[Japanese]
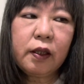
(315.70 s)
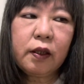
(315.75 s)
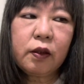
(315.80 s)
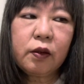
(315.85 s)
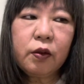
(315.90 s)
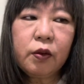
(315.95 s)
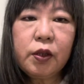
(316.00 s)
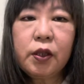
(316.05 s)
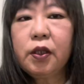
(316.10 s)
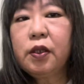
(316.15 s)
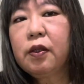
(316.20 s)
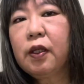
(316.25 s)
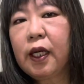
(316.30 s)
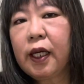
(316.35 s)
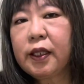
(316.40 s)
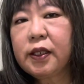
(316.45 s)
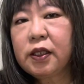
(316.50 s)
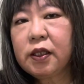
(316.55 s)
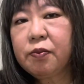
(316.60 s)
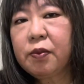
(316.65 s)
年の
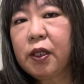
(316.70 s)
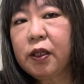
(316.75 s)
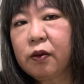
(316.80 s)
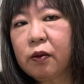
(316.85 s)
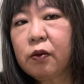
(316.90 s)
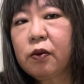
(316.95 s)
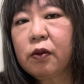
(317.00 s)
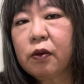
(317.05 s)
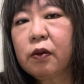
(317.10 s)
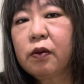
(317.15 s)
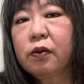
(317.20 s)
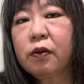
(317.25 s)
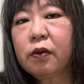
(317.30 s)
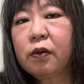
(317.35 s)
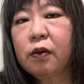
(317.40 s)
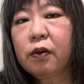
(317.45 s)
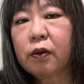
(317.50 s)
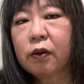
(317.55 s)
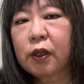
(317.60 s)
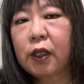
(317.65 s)
初めの頃
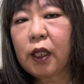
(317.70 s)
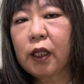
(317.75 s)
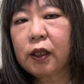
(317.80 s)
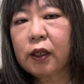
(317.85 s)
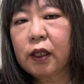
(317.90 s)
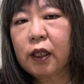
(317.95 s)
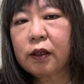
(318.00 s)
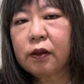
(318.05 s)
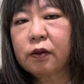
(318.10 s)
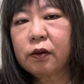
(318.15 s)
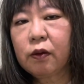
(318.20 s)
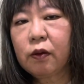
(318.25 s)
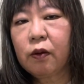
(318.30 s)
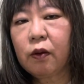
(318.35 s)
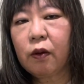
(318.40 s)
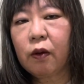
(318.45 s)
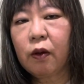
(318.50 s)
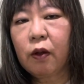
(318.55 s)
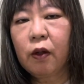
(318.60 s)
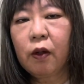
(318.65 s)
の感覚
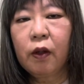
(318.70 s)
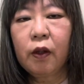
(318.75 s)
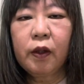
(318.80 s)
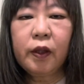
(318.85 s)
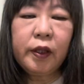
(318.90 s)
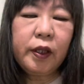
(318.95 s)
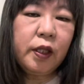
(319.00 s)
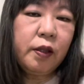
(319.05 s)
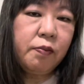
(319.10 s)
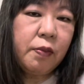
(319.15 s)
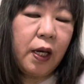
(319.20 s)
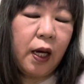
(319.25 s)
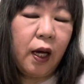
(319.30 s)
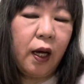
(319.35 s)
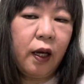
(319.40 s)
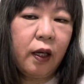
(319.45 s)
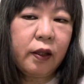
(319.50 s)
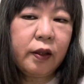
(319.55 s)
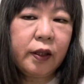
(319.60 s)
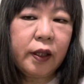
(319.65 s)
と今
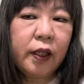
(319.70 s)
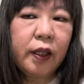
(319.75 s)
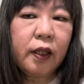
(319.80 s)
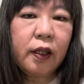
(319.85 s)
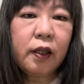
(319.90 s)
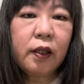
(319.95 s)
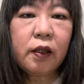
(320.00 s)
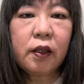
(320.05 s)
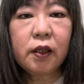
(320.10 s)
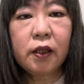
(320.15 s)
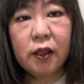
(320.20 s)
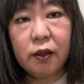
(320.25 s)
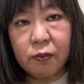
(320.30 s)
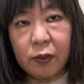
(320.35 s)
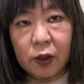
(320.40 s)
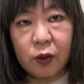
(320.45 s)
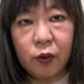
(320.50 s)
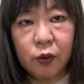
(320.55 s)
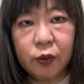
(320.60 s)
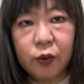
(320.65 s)
ね
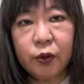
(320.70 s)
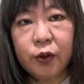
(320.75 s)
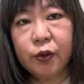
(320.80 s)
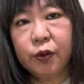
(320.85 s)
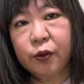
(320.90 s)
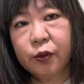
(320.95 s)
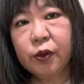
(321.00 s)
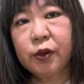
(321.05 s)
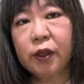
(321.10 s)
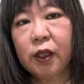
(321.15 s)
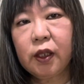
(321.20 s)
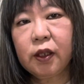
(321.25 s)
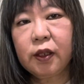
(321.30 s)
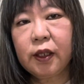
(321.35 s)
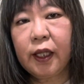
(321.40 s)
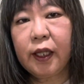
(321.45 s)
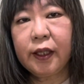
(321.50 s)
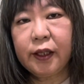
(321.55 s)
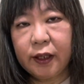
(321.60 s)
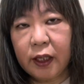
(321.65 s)
今この瞬間、
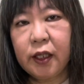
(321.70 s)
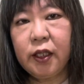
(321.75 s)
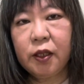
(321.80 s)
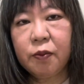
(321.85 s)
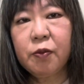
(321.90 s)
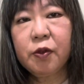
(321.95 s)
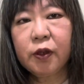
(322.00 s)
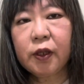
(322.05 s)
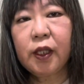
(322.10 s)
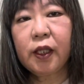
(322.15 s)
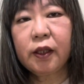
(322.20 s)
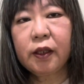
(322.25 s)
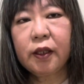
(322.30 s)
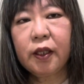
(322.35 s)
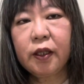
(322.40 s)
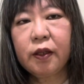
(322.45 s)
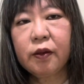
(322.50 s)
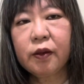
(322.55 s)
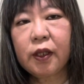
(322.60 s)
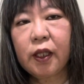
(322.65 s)
来年に向かって
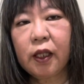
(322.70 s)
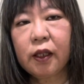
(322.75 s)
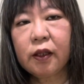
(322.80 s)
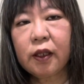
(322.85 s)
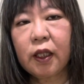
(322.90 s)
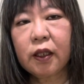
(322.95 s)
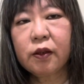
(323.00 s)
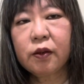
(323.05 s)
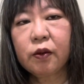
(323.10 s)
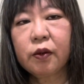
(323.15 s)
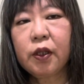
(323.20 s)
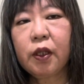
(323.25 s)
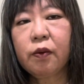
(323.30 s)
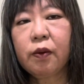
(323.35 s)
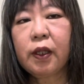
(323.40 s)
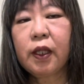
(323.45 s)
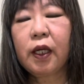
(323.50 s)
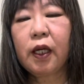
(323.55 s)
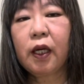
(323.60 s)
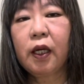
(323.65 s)
いる感覚とで
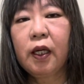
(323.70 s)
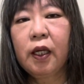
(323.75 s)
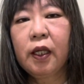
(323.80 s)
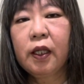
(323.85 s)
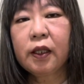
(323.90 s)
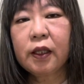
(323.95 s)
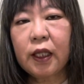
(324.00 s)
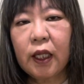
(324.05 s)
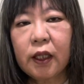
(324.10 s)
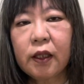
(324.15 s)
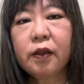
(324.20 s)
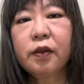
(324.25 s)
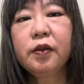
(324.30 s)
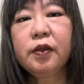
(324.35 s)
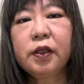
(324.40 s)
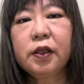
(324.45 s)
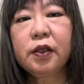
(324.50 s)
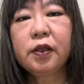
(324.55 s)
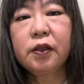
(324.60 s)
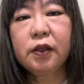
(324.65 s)
は確
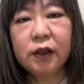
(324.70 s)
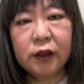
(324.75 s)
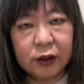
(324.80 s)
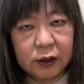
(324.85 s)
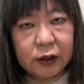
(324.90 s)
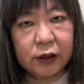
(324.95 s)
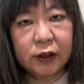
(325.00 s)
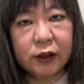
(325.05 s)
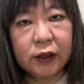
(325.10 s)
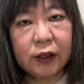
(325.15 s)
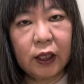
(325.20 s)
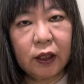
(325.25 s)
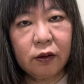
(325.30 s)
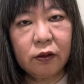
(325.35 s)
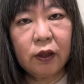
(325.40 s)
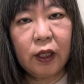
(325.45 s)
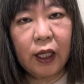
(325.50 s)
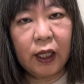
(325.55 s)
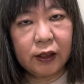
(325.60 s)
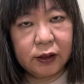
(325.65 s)
実に違う
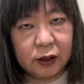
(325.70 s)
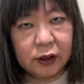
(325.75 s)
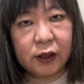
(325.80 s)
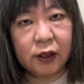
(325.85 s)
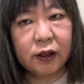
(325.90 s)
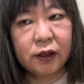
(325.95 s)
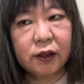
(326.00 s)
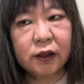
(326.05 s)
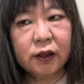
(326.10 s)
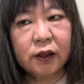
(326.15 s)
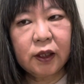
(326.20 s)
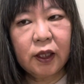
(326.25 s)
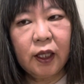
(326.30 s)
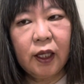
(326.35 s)
はずです。